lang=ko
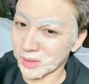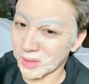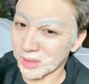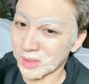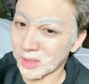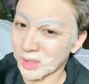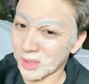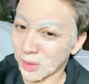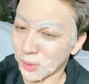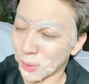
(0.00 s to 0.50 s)

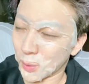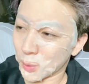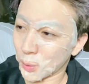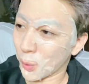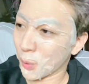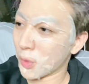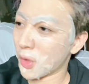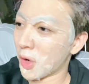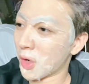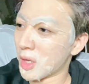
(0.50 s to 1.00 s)
진짜 작고
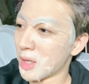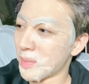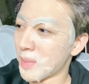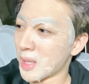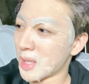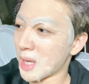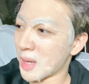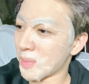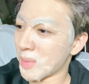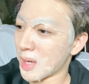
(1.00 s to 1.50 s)

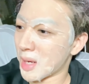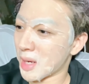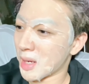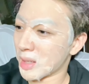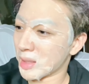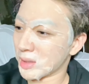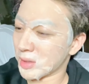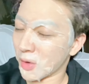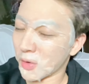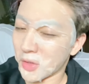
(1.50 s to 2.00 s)
동혁이만 아마
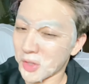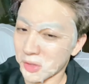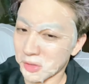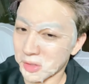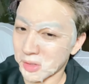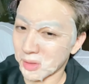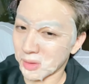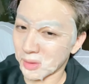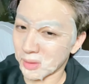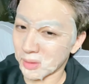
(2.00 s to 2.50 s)

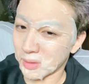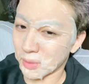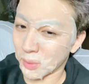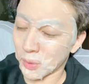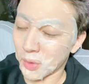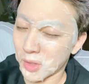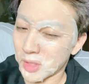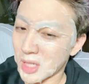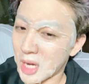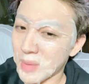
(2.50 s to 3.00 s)
연기였을 거예요.
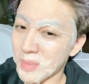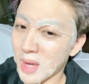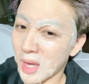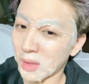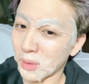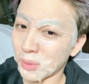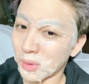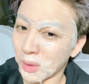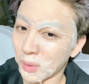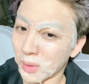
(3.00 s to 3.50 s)
동혁이 잠이
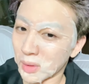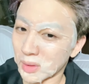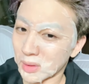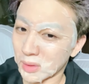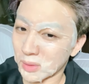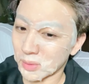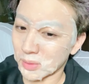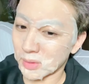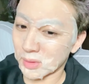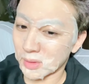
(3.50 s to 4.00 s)
안 온다고
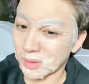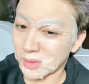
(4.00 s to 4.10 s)
하더라고.